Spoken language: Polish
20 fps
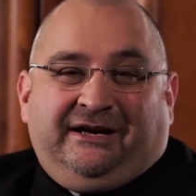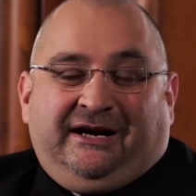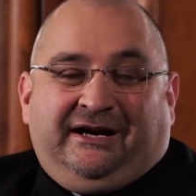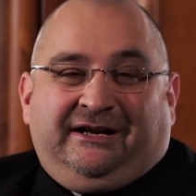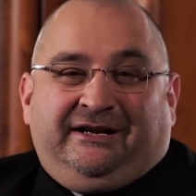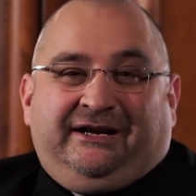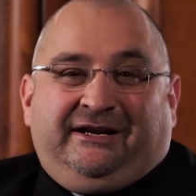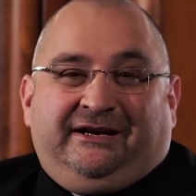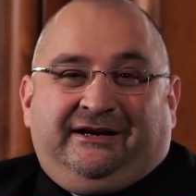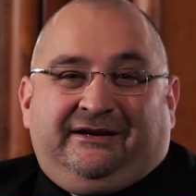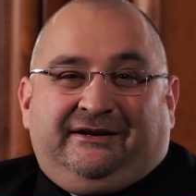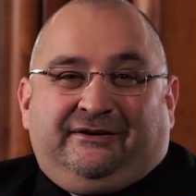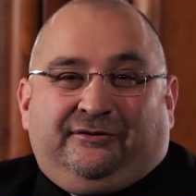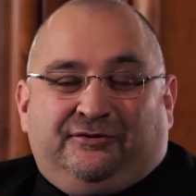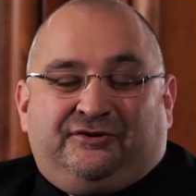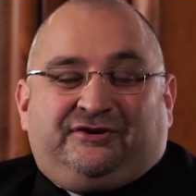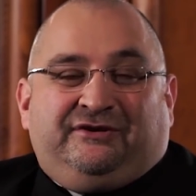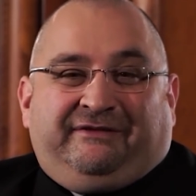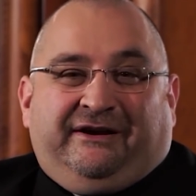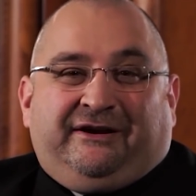ale
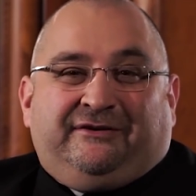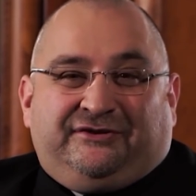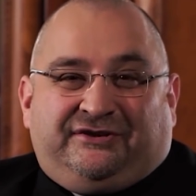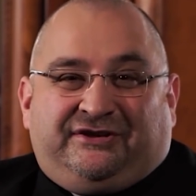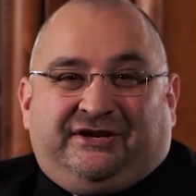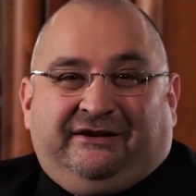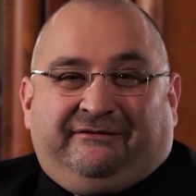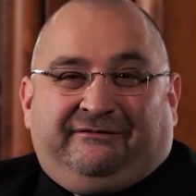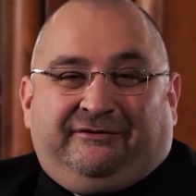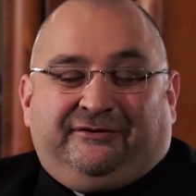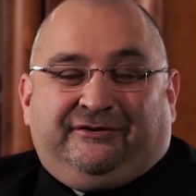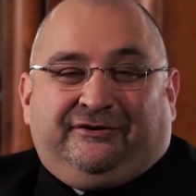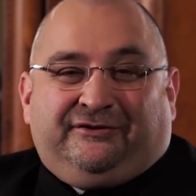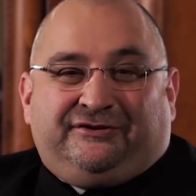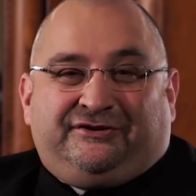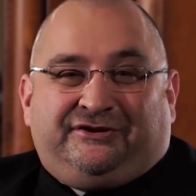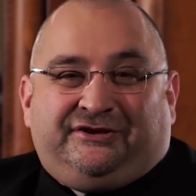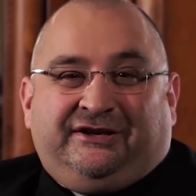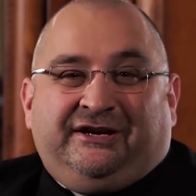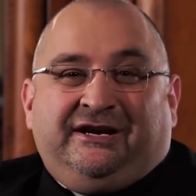używając źle
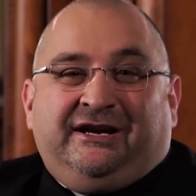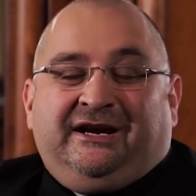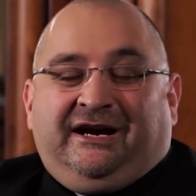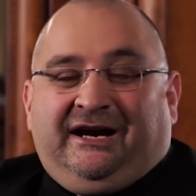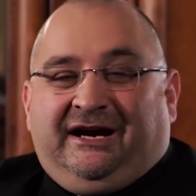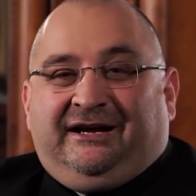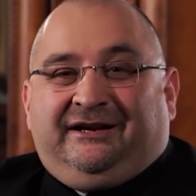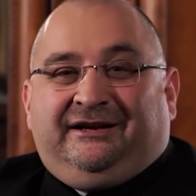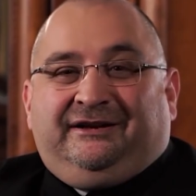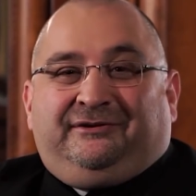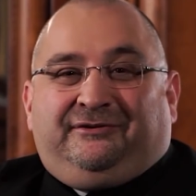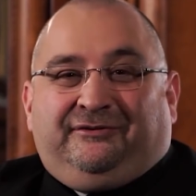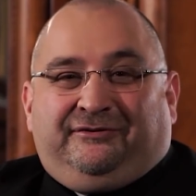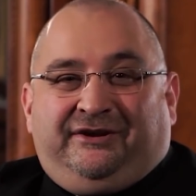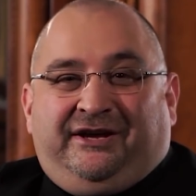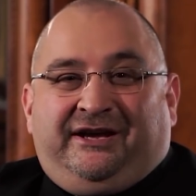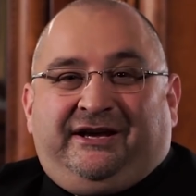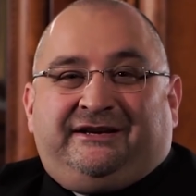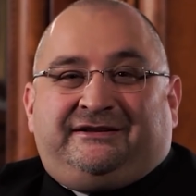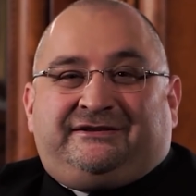wolności. Ale to
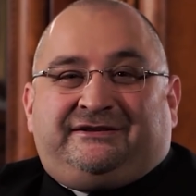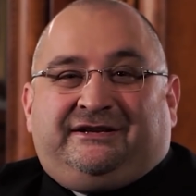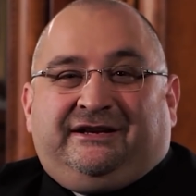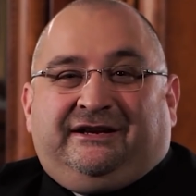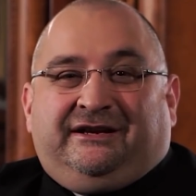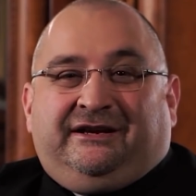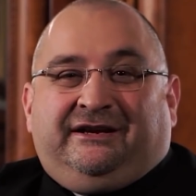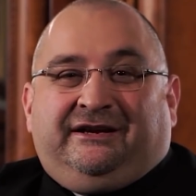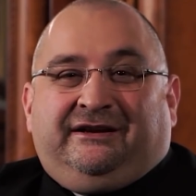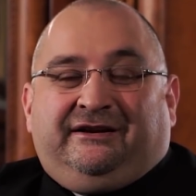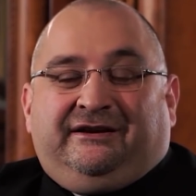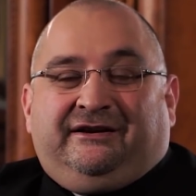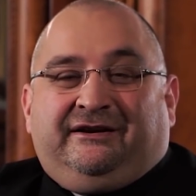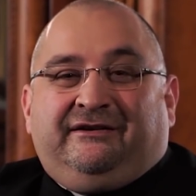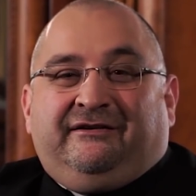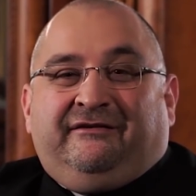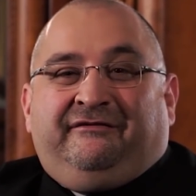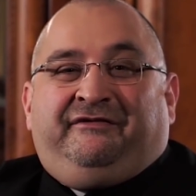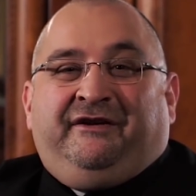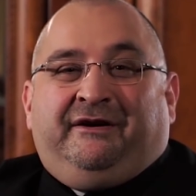nie jest y,
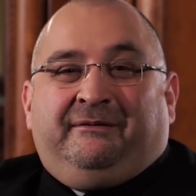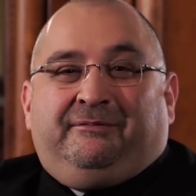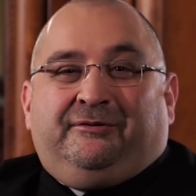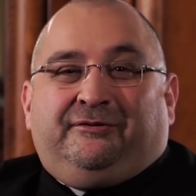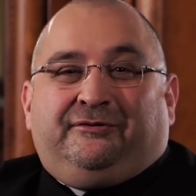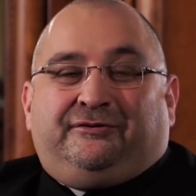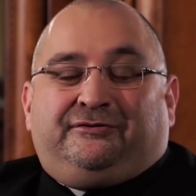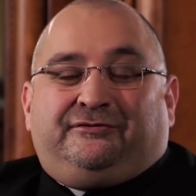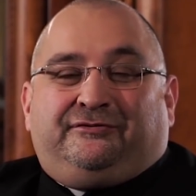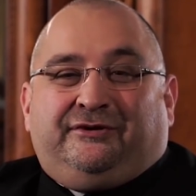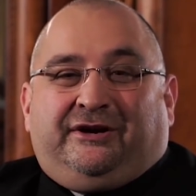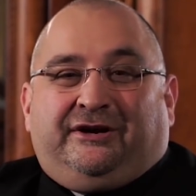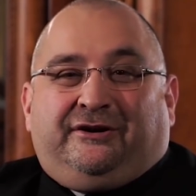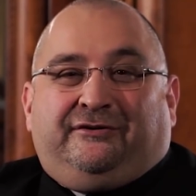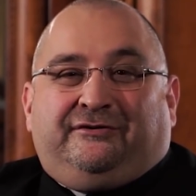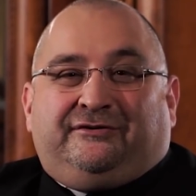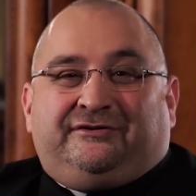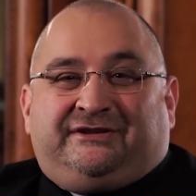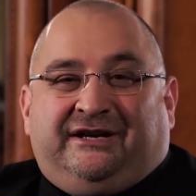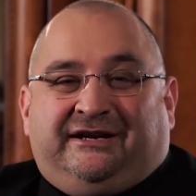wybór,
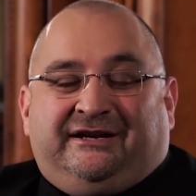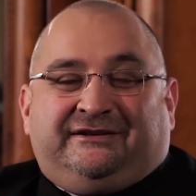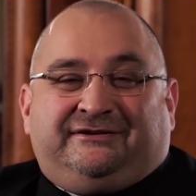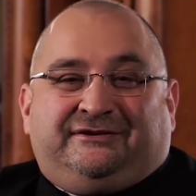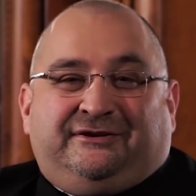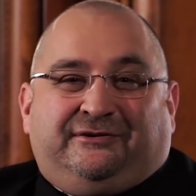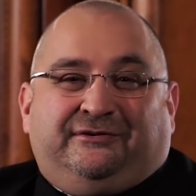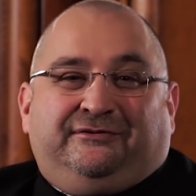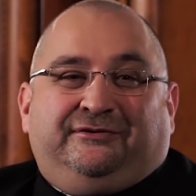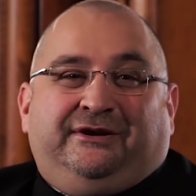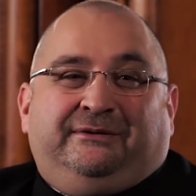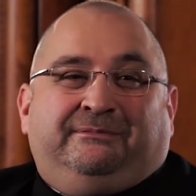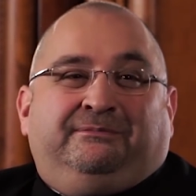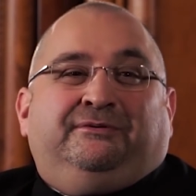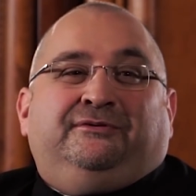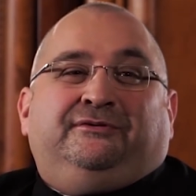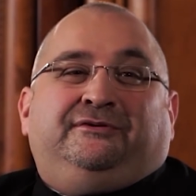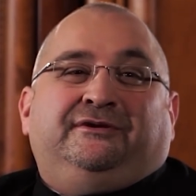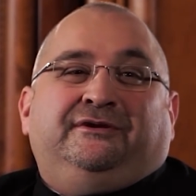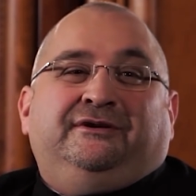którego zaraz dokonuje
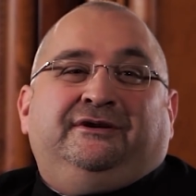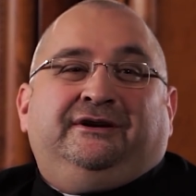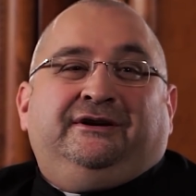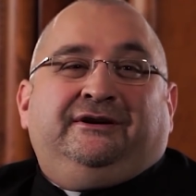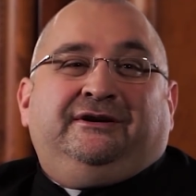Bóg.